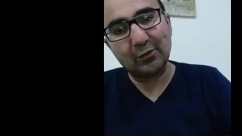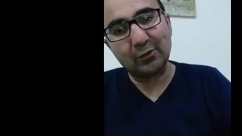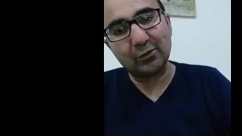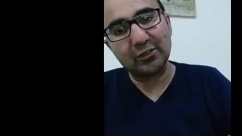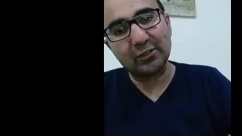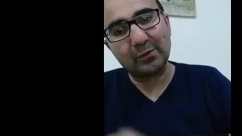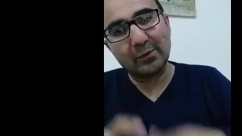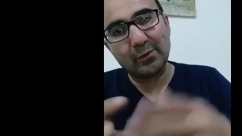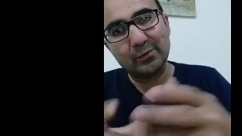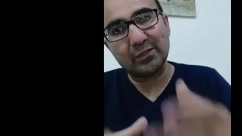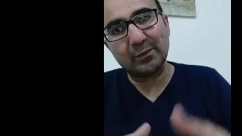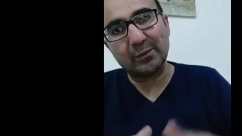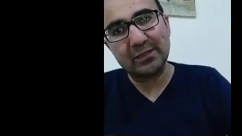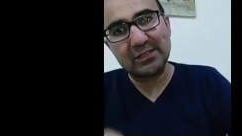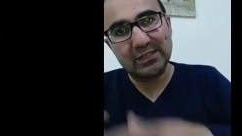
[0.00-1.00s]
O zaman Mebusan
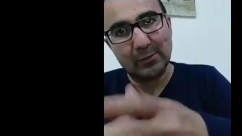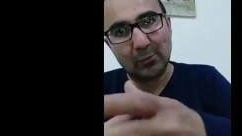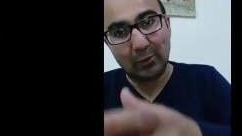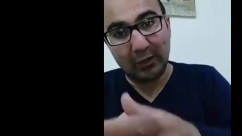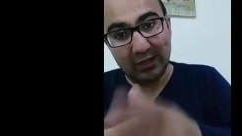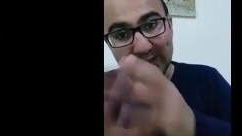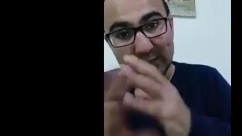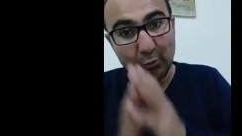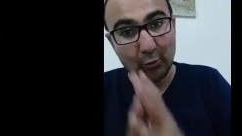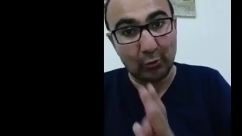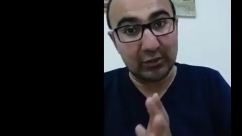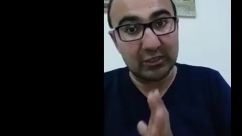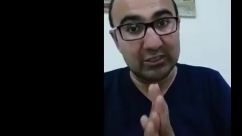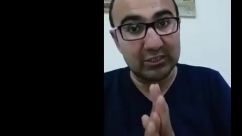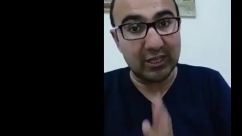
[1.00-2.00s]
meclisi demokrasiye uygun.
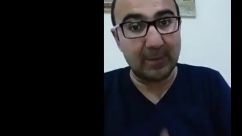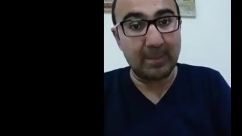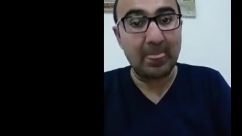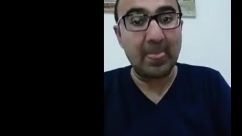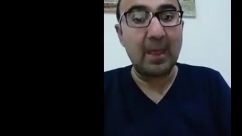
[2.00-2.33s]
İşte